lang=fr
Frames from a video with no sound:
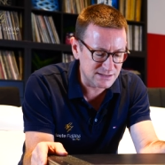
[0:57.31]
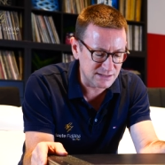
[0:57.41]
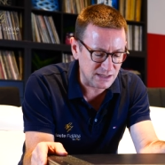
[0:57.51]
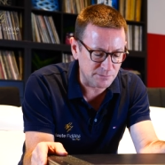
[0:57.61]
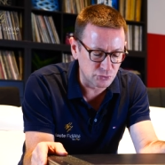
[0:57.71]

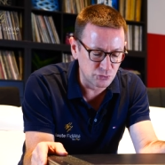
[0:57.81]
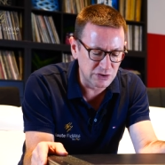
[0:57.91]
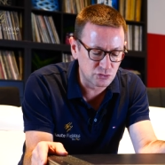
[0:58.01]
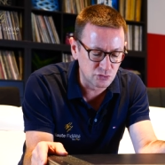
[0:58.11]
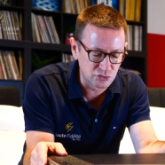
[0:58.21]
et c'est un
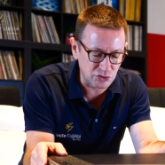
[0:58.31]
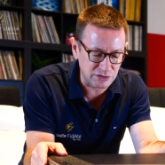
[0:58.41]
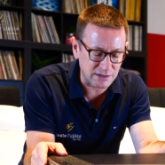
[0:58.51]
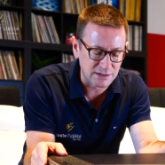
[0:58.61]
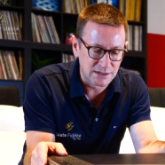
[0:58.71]
produit
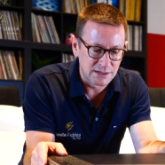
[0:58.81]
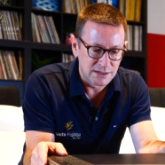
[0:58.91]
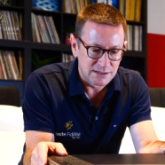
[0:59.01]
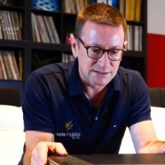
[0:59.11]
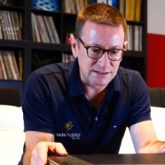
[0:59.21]
tout en un.
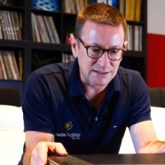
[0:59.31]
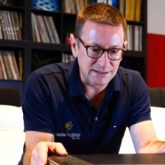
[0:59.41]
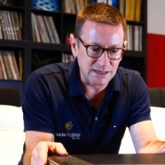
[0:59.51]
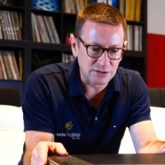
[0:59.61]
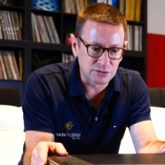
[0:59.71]

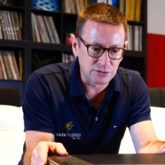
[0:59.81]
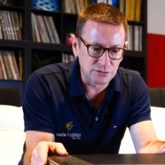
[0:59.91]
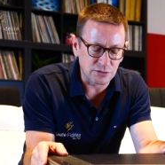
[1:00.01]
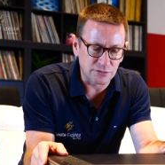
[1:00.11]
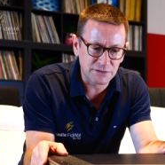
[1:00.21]
C'est-à-dire
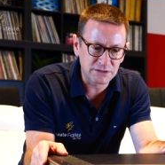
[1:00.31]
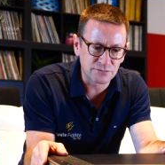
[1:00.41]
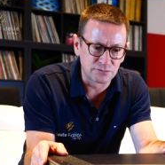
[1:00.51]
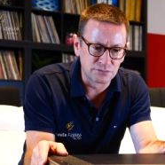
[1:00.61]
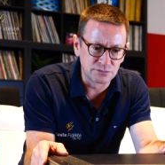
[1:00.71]
que en
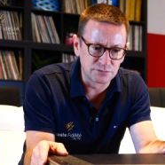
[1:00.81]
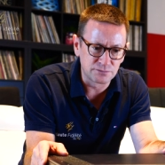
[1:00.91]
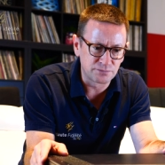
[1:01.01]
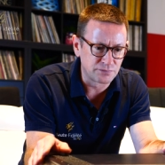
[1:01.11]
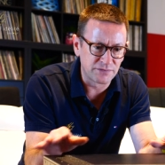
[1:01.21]
fait
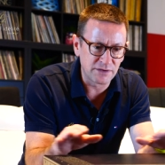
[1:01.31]
vous